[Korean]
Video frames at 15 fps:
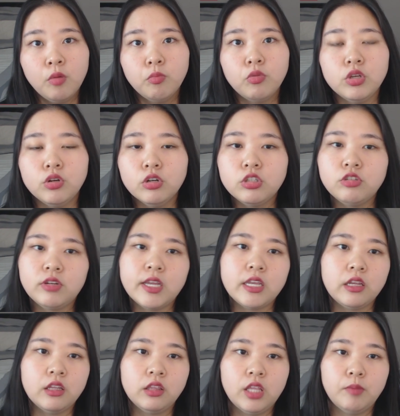뭐 이럴 수가
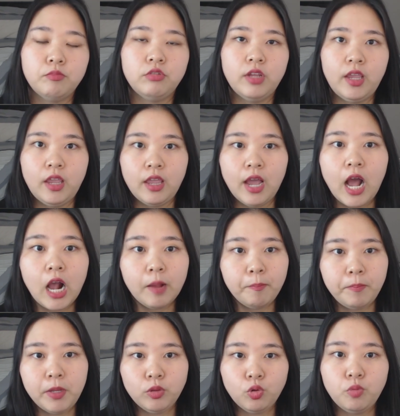있기 때문에
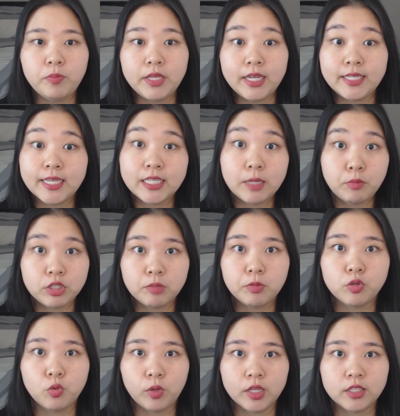학비도 미리
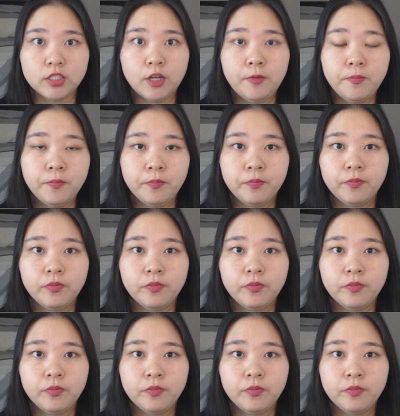찾아보시면 좋겠죠?